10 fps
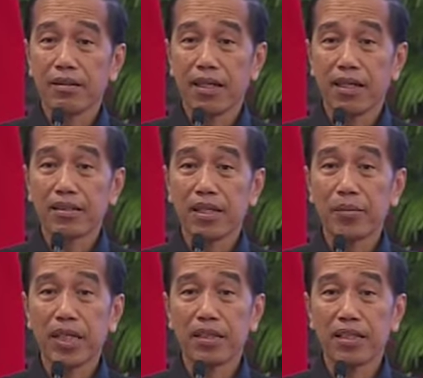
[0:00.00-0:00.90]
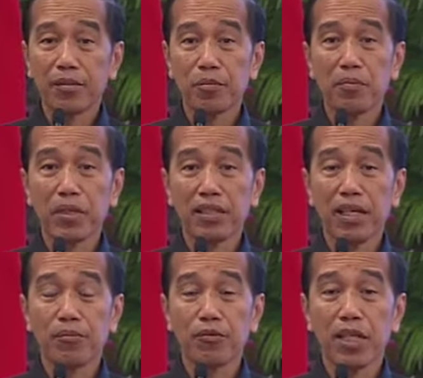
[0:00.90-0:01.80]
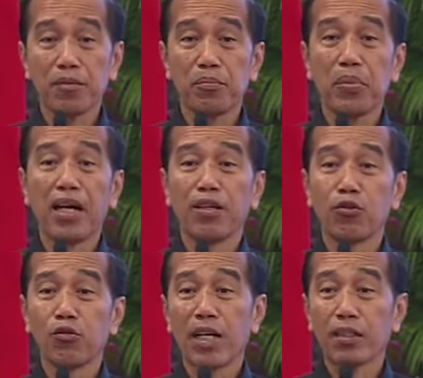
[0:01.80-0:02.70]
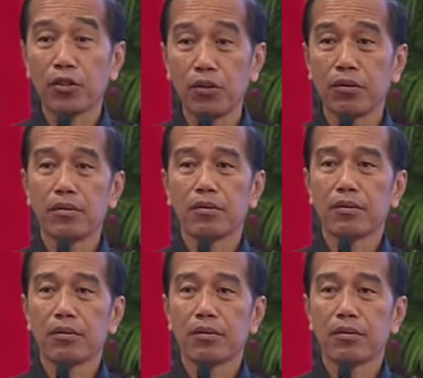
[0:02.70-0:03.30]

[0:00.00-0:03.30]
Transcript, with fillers: Jangan sampai nanti pemerintah pusat bangun waduk,